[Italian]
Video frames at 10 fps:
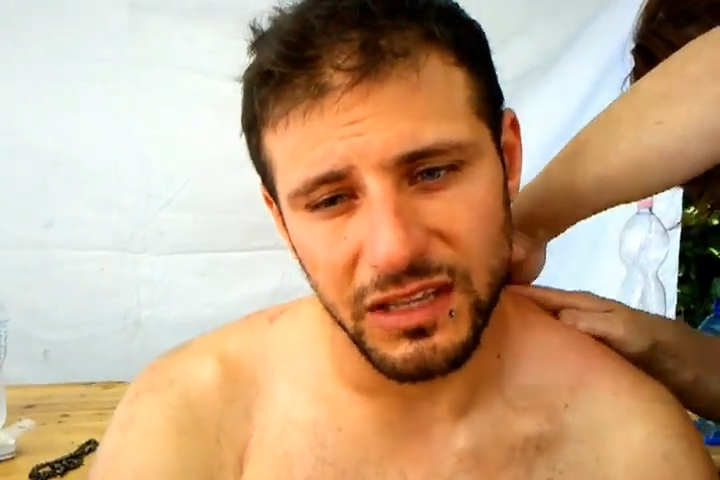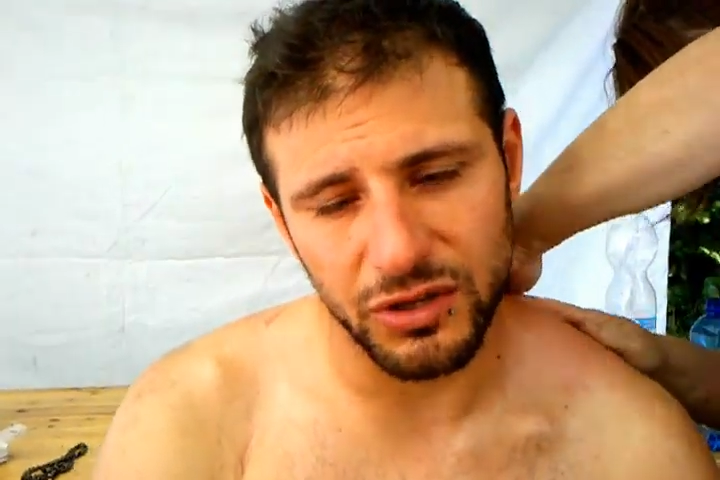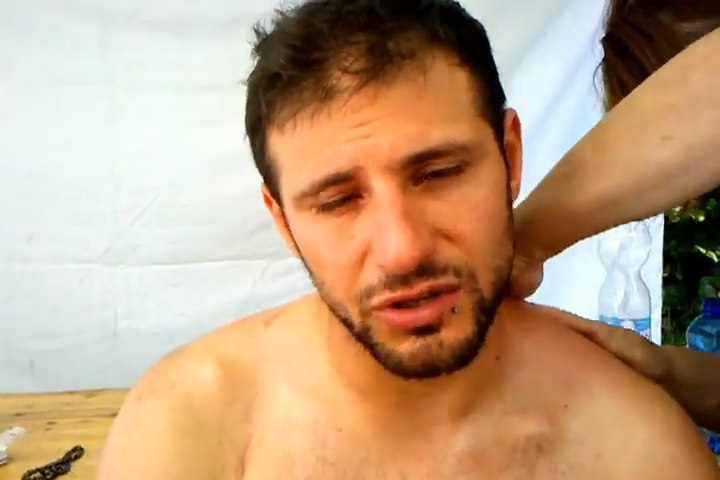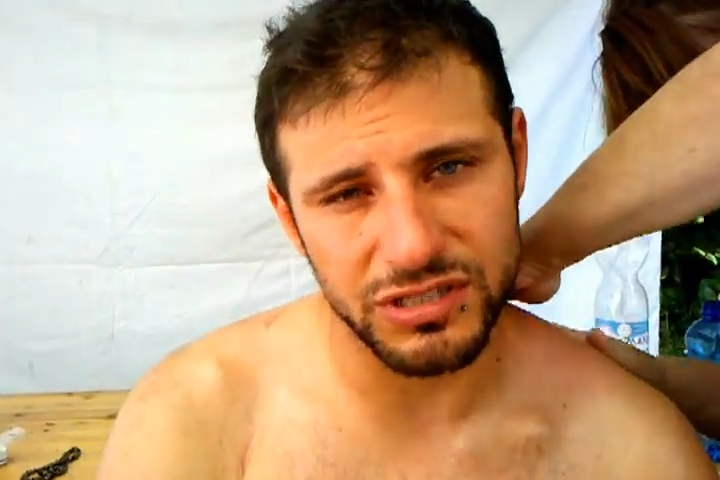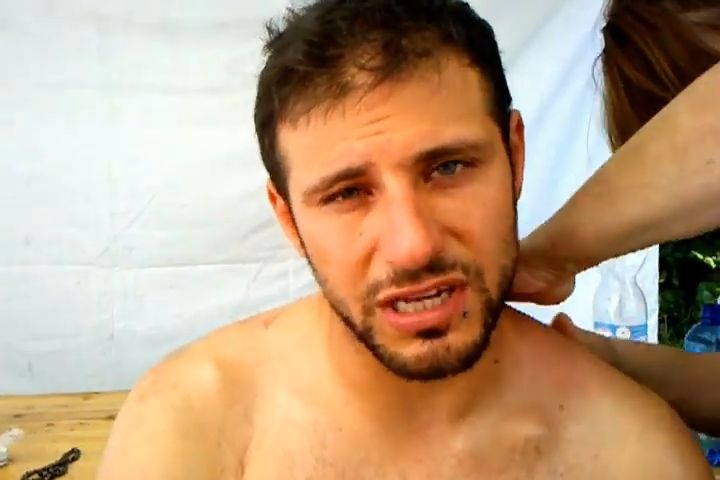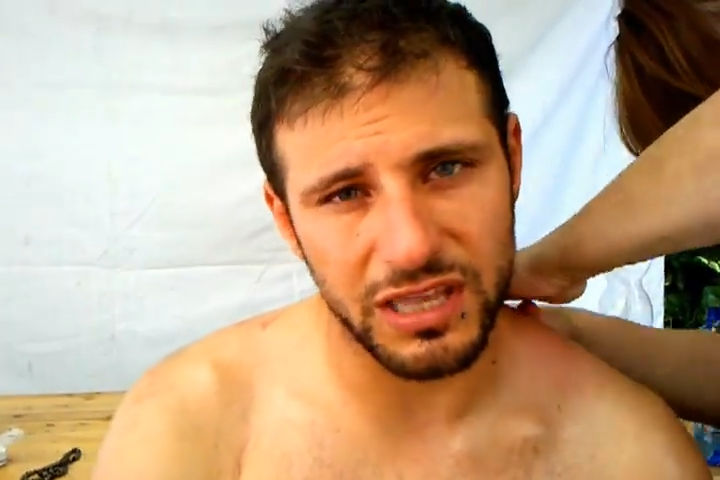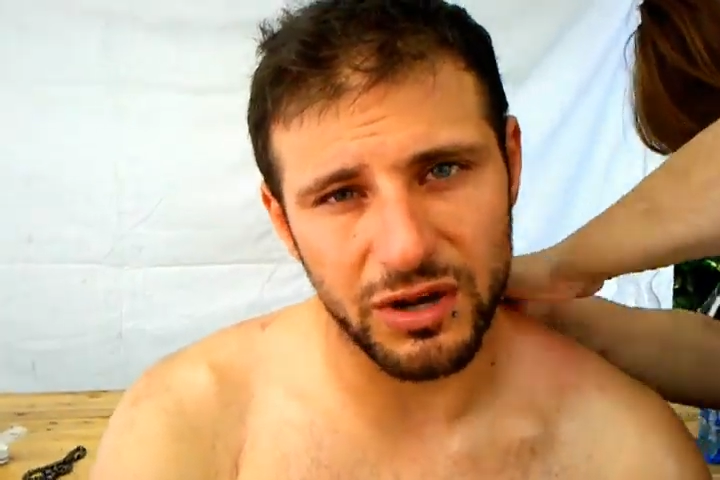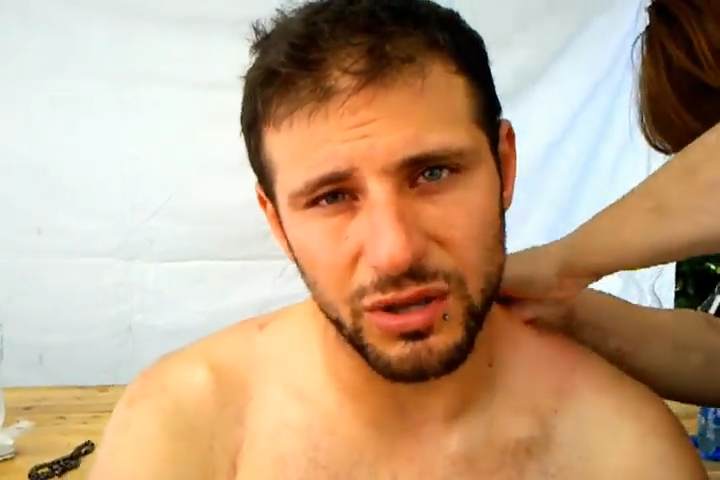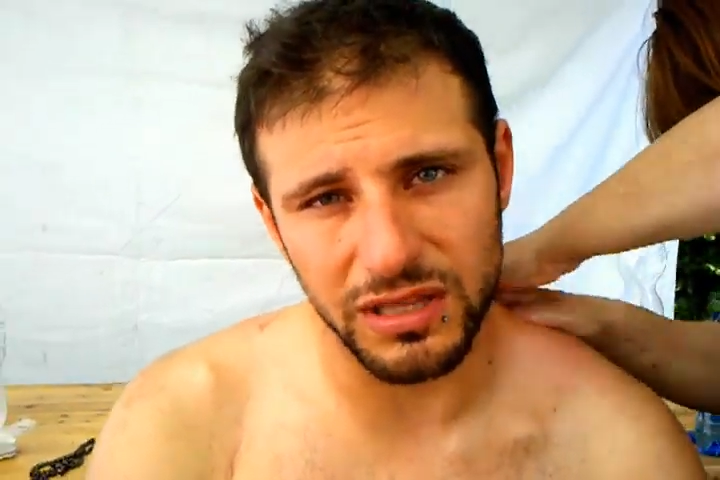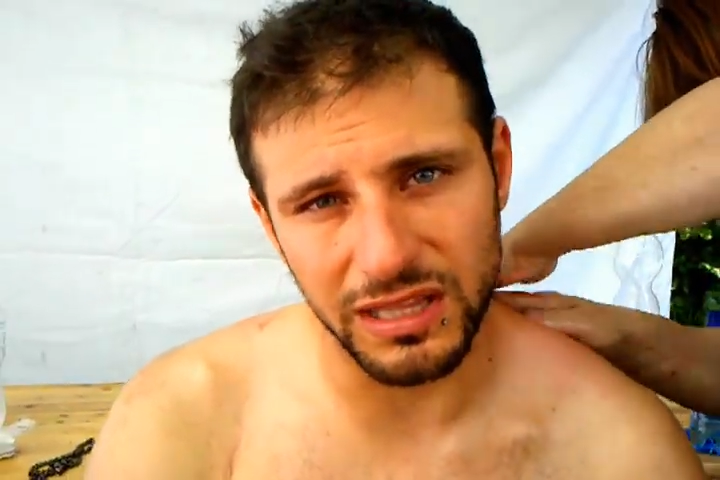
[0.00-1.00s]
Io
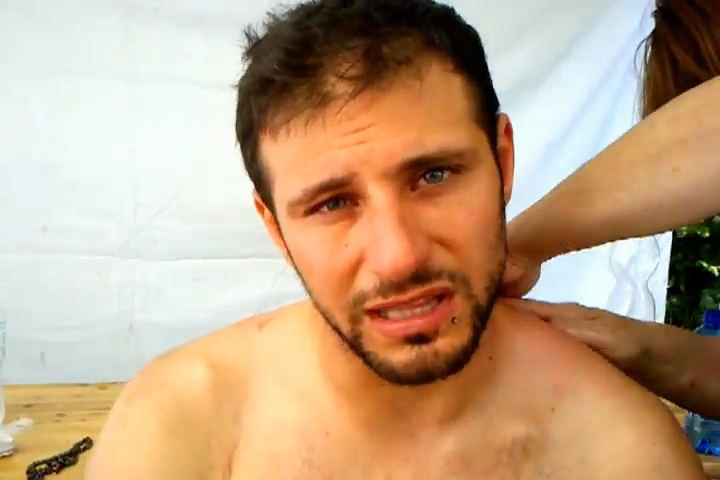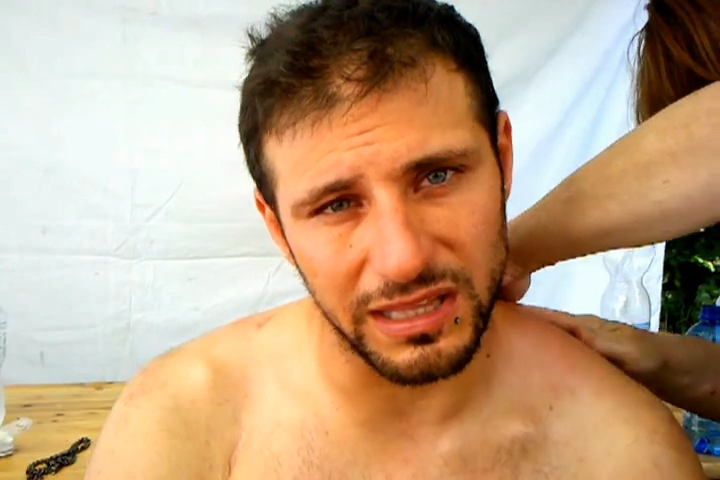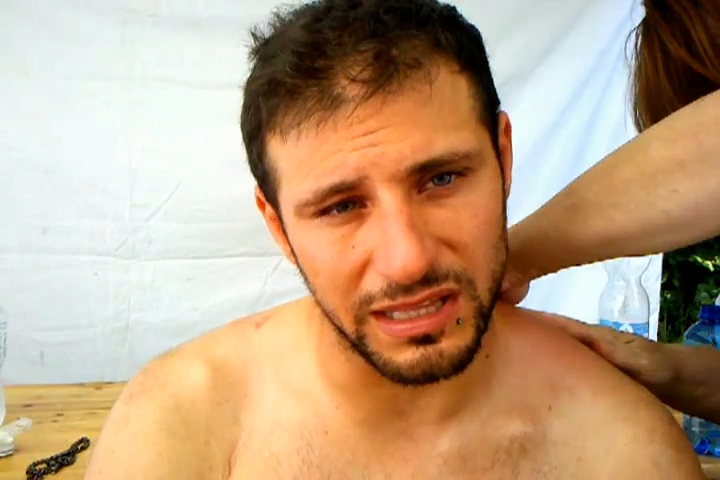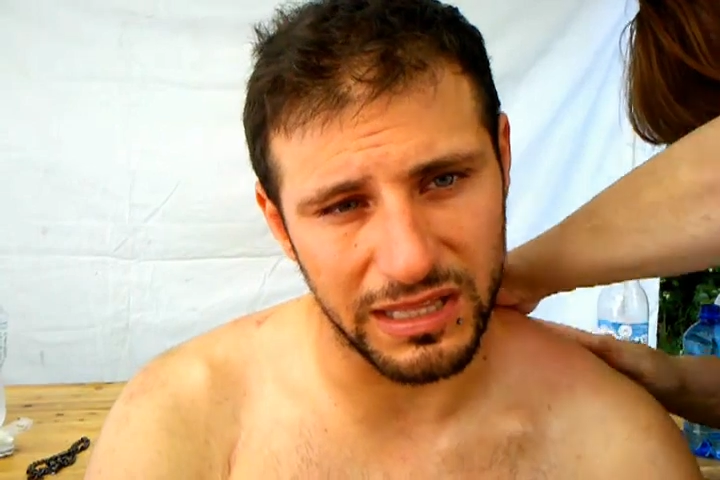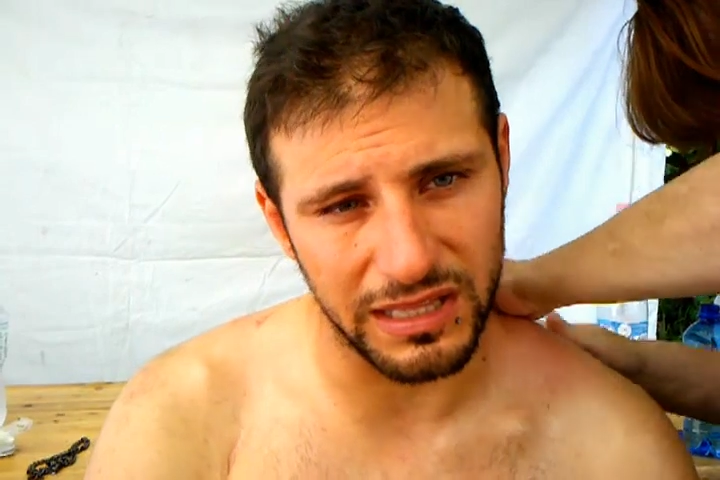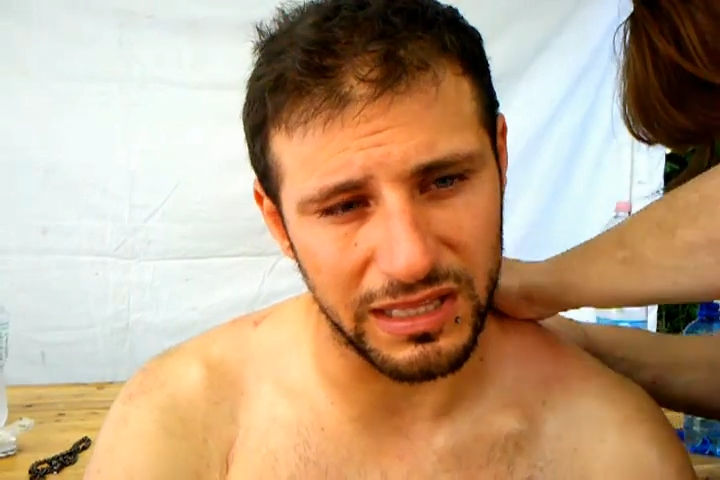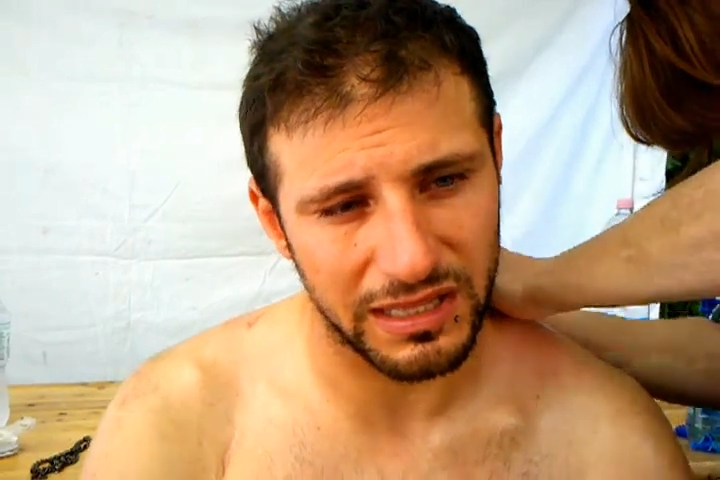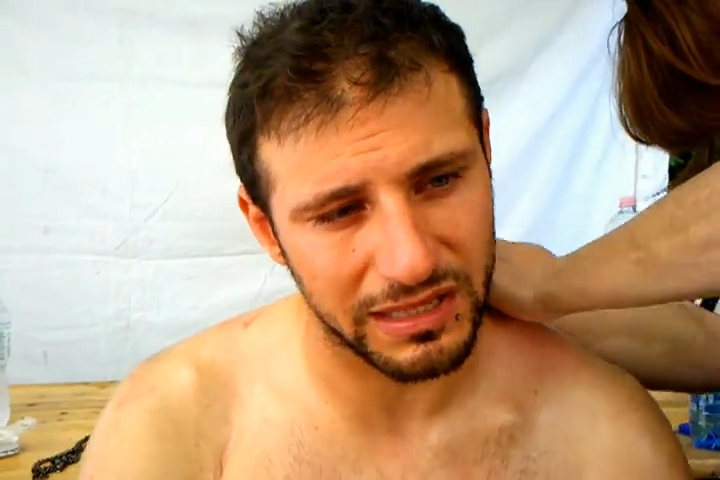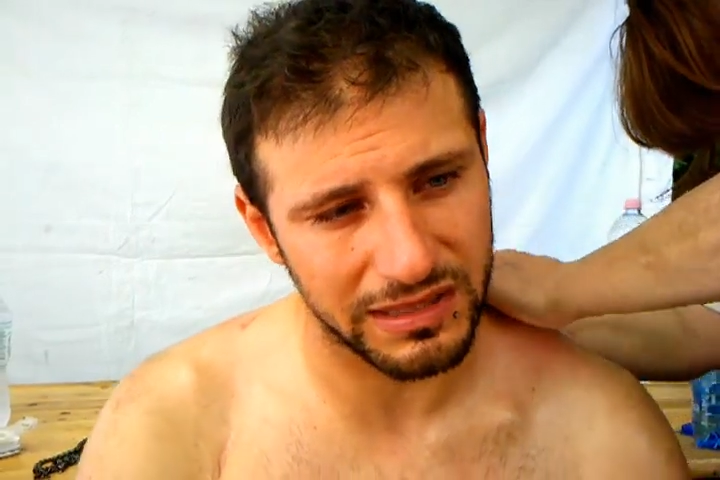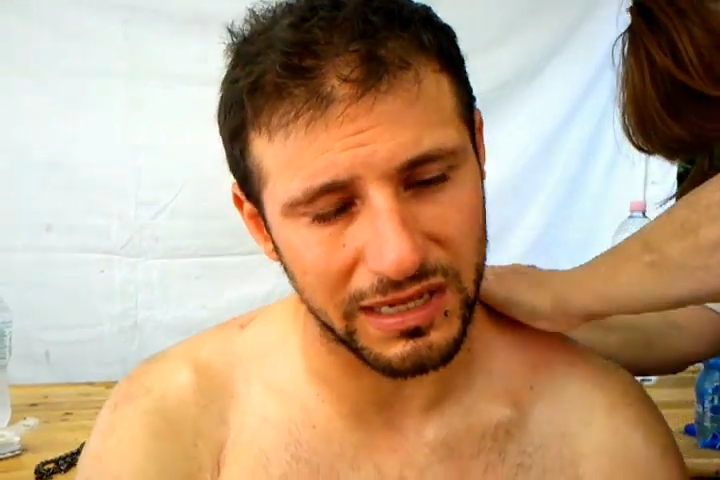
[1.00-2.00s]
cercherò di